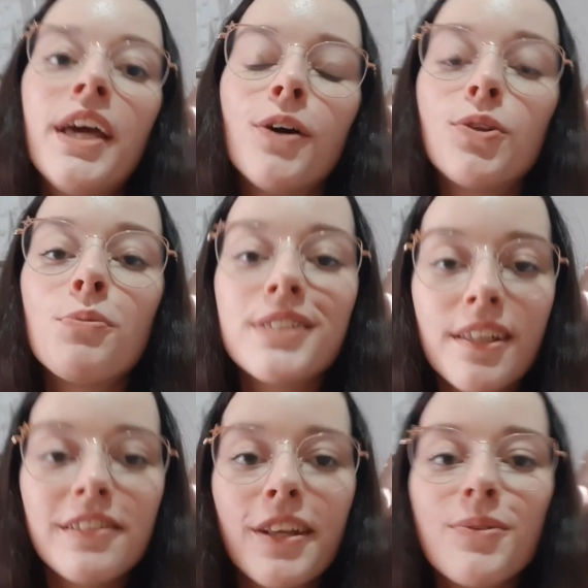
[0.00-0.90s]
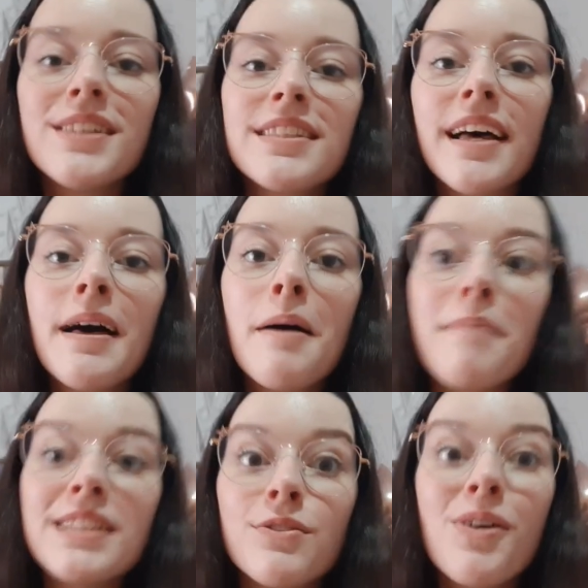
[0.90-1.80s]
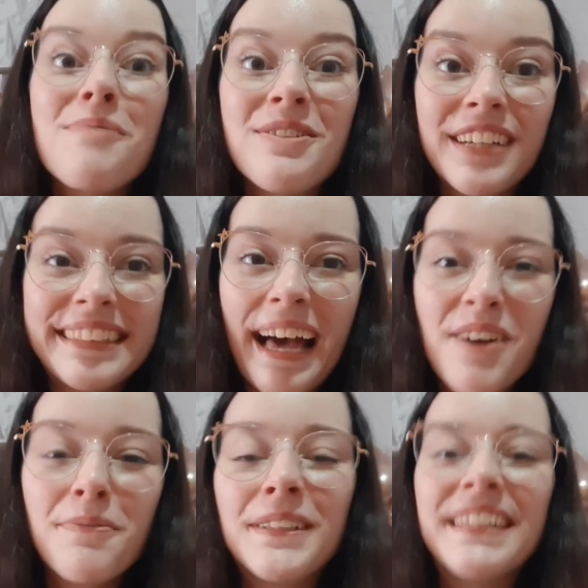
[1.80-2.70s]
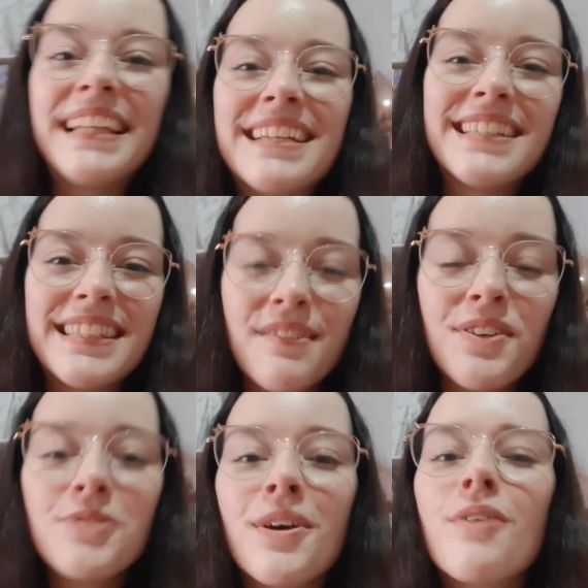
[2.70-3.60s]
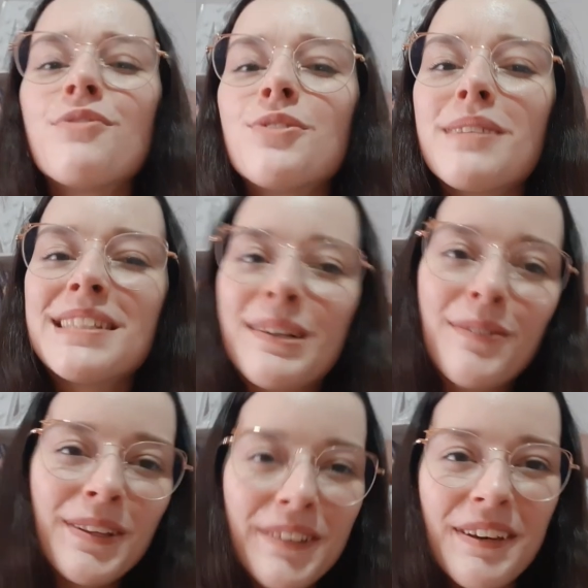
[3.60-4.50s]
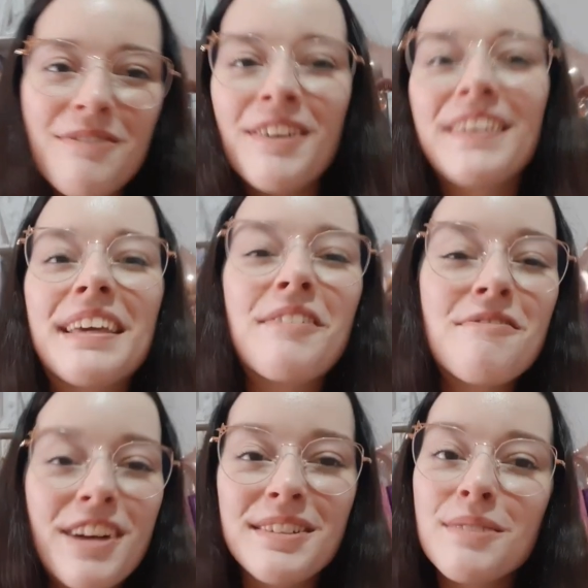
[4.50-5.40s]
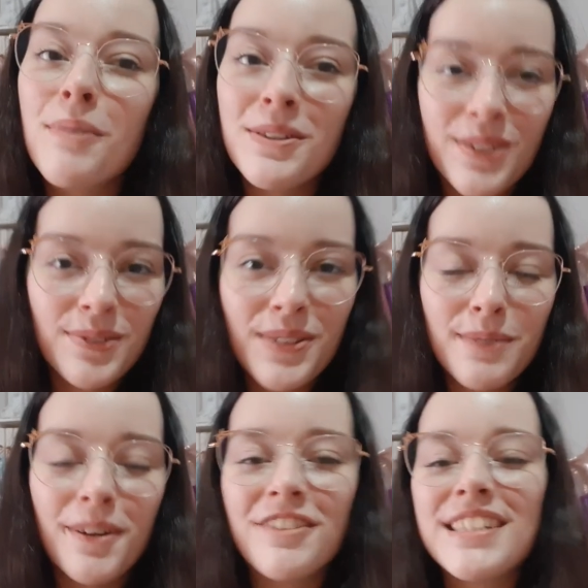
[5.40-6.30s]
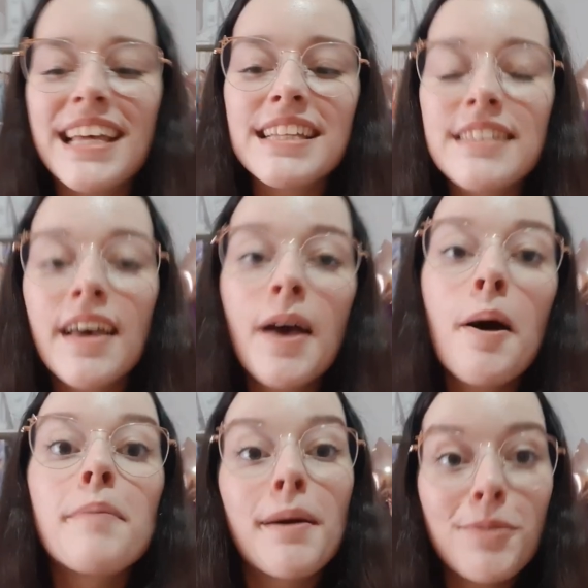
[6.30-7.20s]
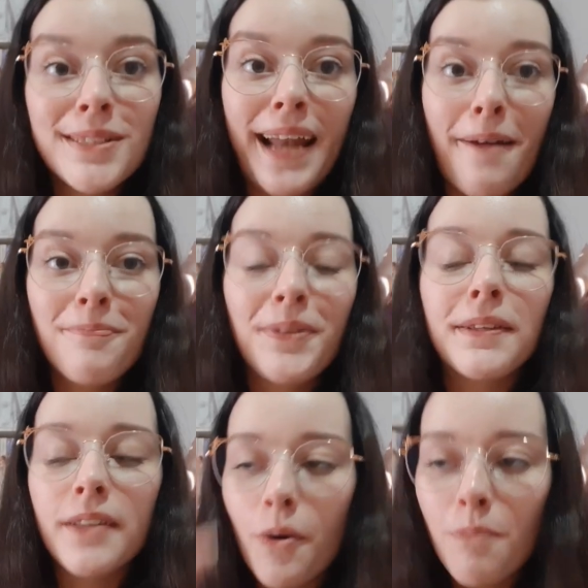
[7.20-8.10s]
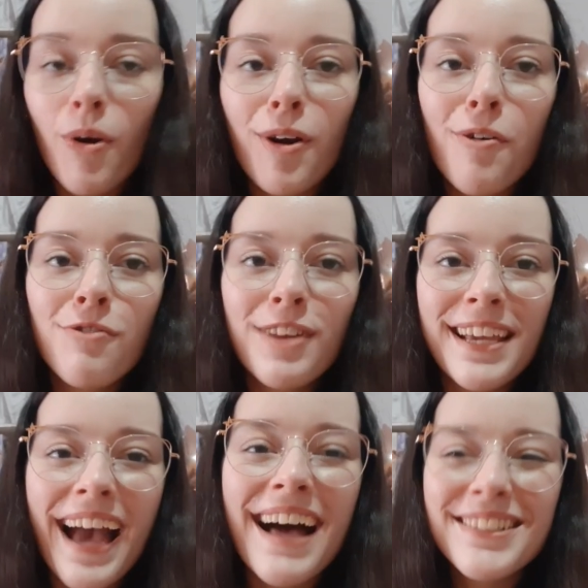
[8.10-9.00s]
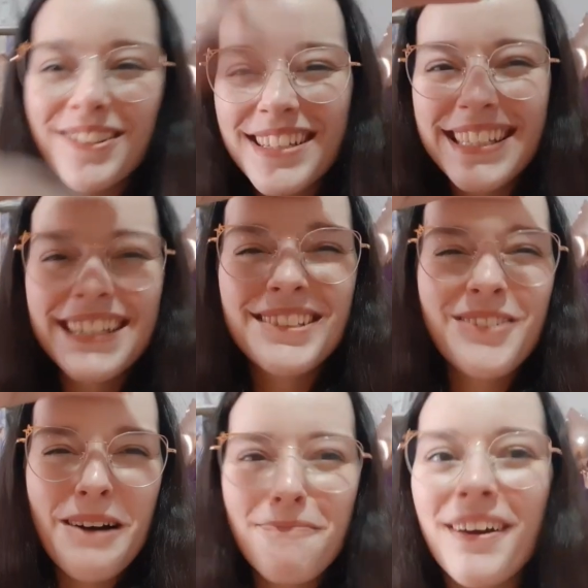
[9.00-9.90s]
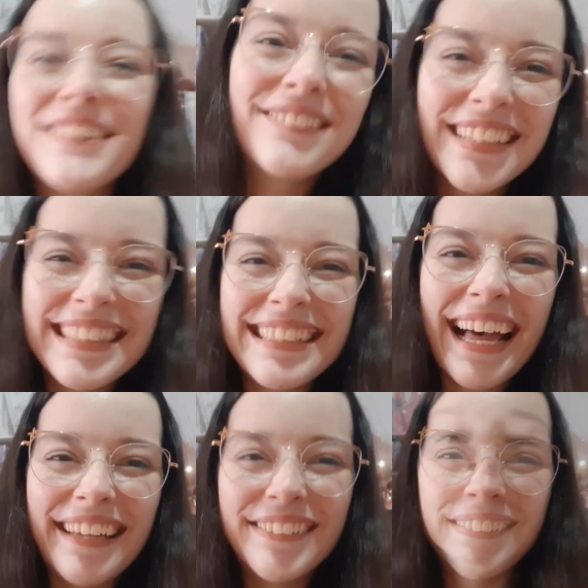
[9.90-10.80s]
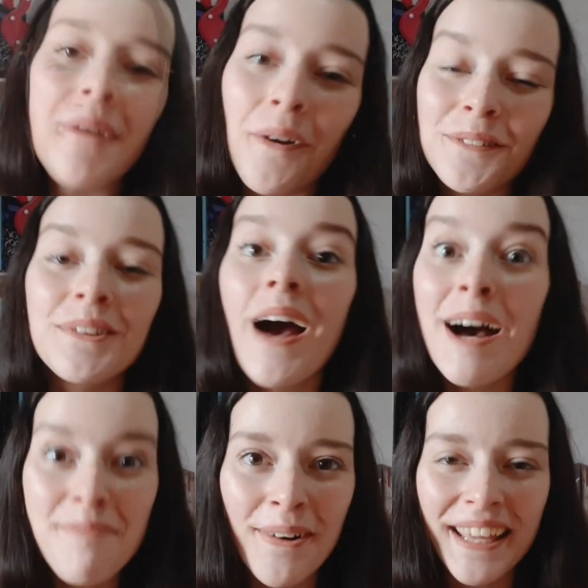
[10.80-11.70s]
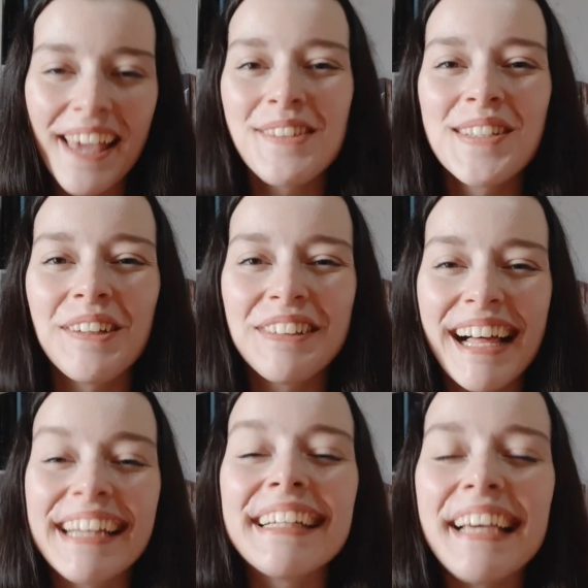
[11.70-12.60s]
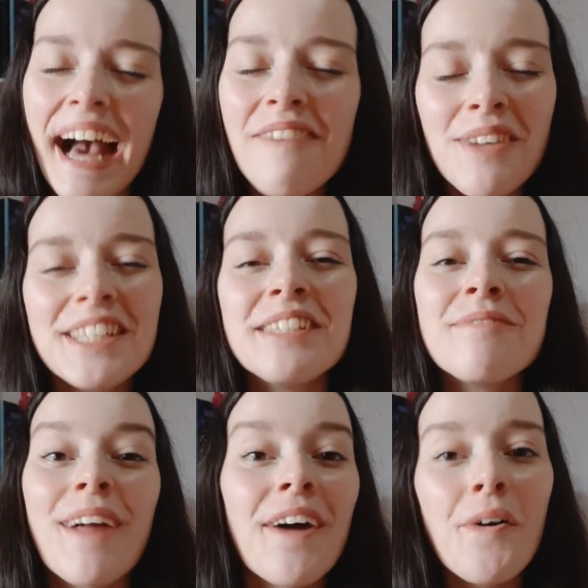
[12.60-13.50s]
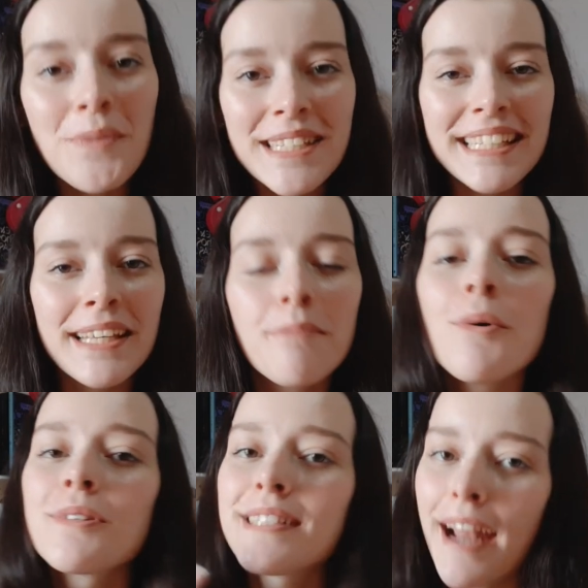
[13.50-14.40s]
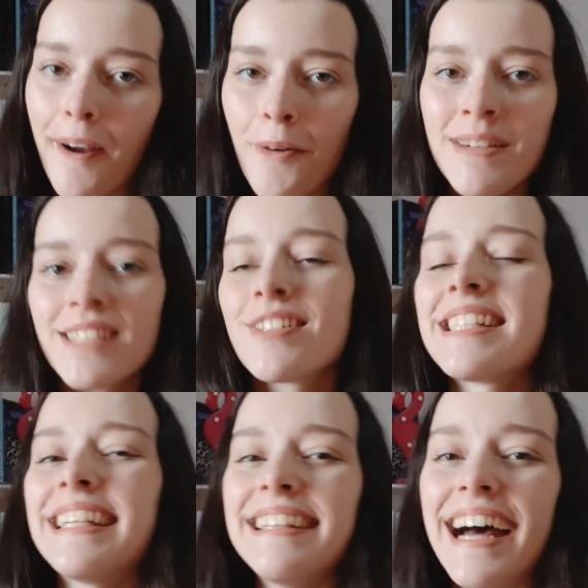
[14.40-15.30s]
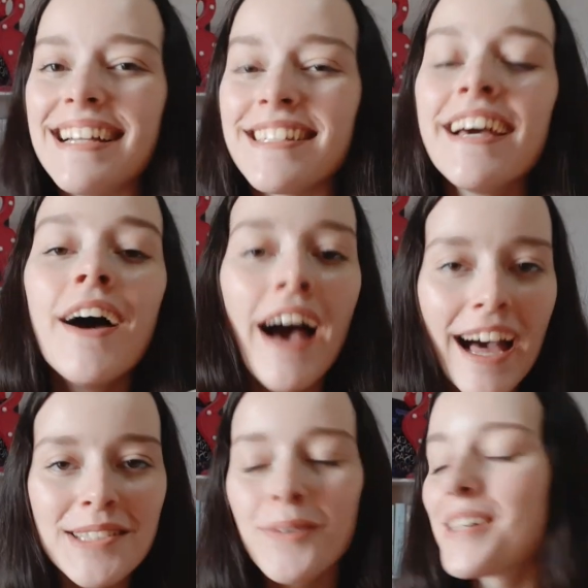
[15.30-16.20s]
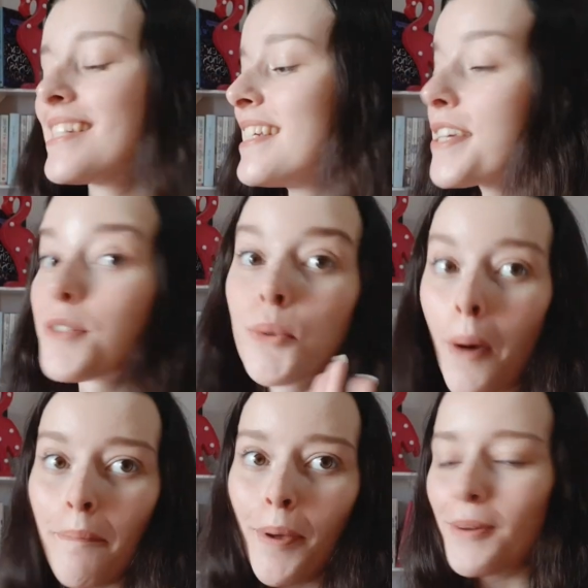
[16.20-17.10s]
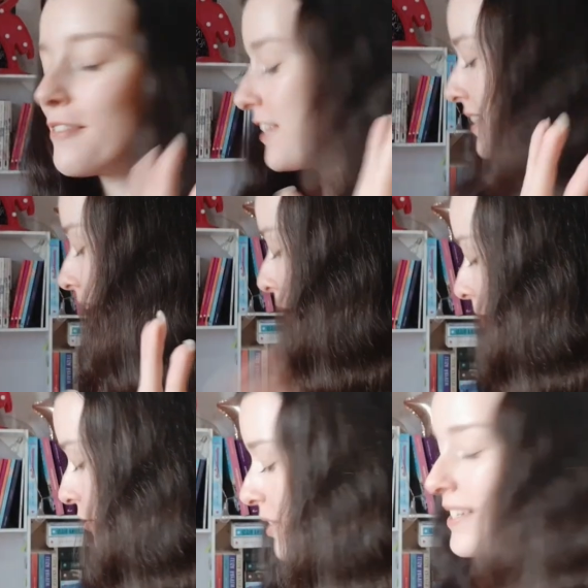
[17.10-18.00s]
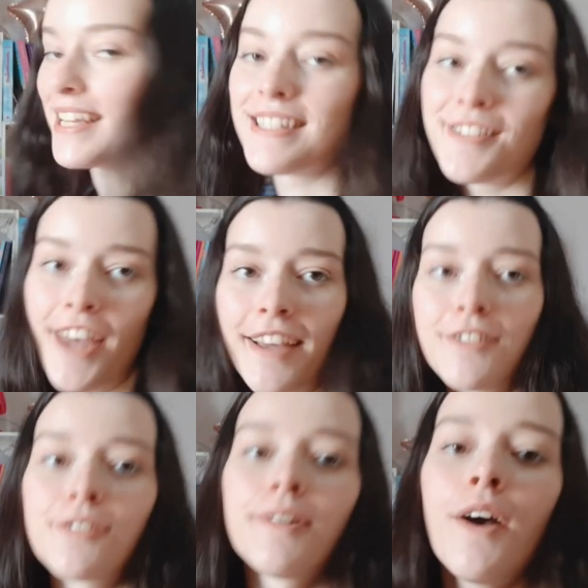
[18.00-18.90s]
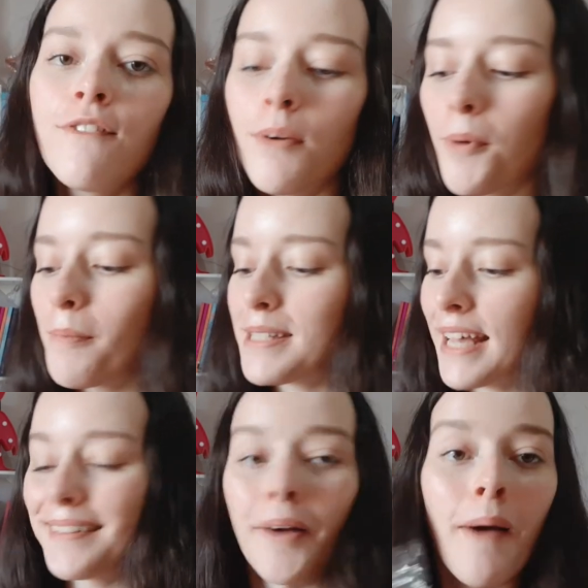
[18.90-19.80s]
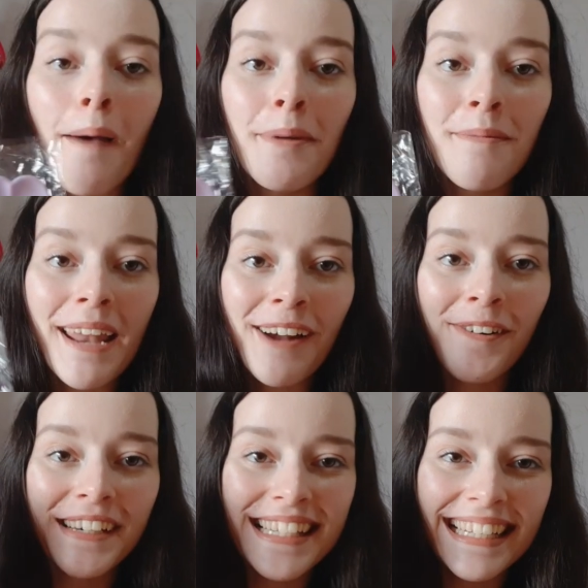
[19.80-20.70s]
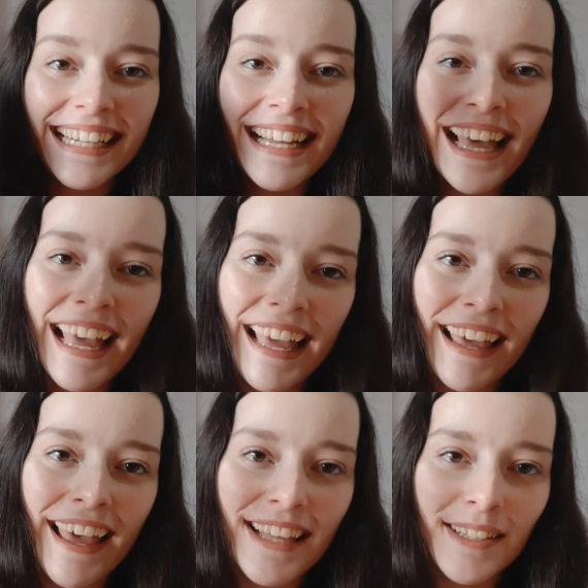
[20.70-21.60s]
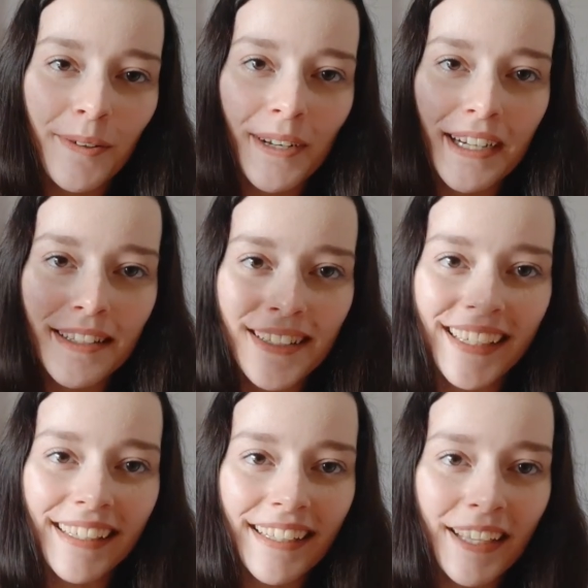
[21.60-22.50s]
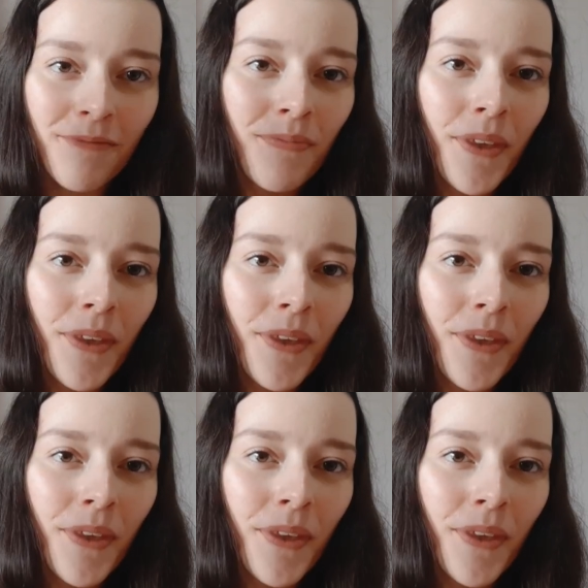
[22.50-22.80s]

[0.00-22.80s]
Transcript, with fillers: Eu tô mostrando lá no Insta, mas eu vou aproveitar a oportunidade desse vídeo, que é um vídeo mais tranquilo, que eu venho aqui, converso e mostro as coisas para vocês para mostrar. Então, bora conferir as coisinhas do AP universitário. Pronto, apoiei o celular aqui rapidinho para conseguir mostrar com mais facilidade as coisinhas do AP universitário para vocês. Gente, vamos começar então. A primeira coisa é essa colherzinha aqui.